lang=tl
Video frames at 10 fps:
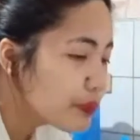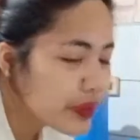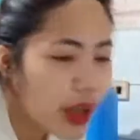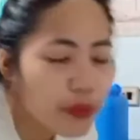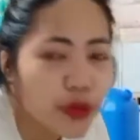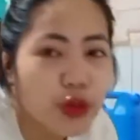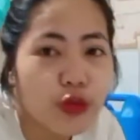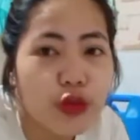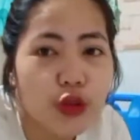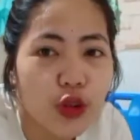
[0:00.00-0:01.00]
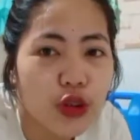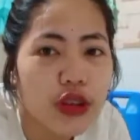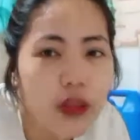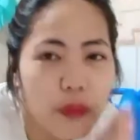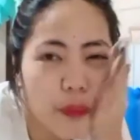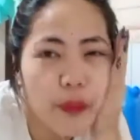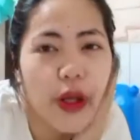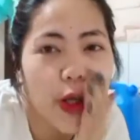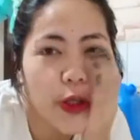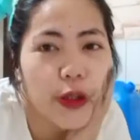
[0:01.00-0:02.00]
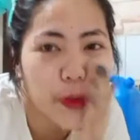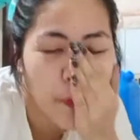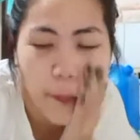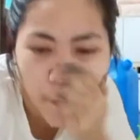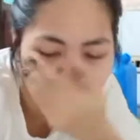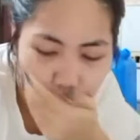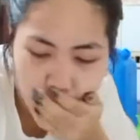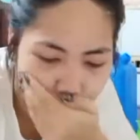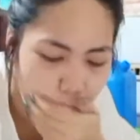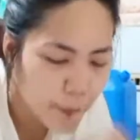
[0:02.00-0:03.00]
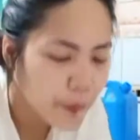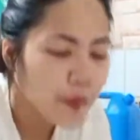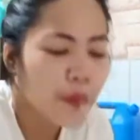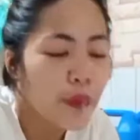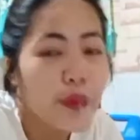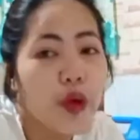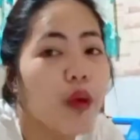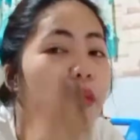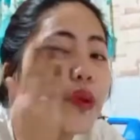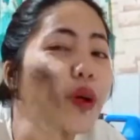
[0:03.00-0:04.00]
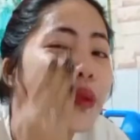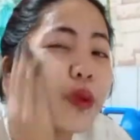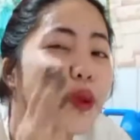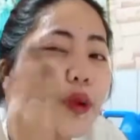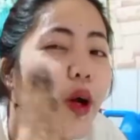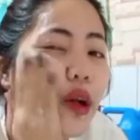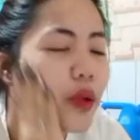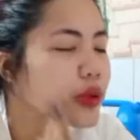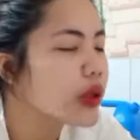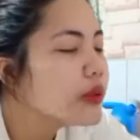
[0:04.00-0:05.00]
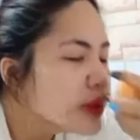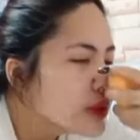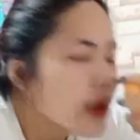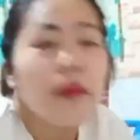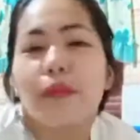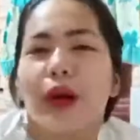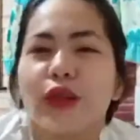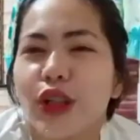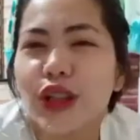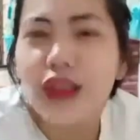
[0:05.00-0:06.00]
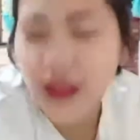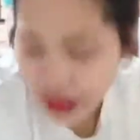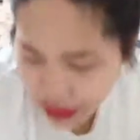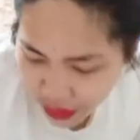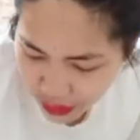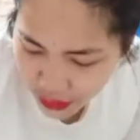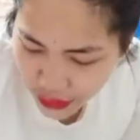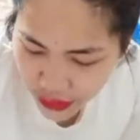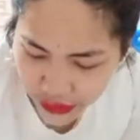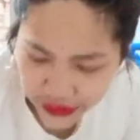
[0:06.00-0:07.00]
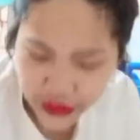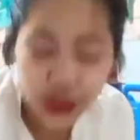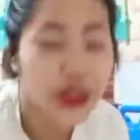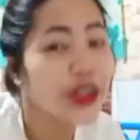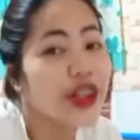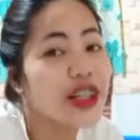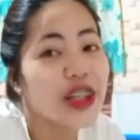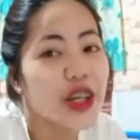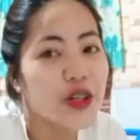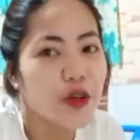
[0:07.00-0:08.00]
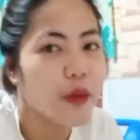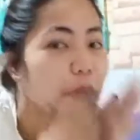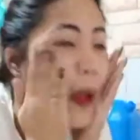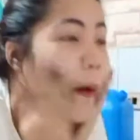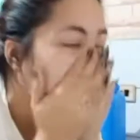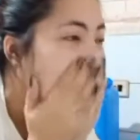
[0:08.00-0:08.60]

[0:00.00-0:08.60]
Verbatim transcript: Tapos kuskus ng face. Gamit ang sika. Tapos ang bango ng sika. Wow! Yan. Share rin sa inyo mamaya.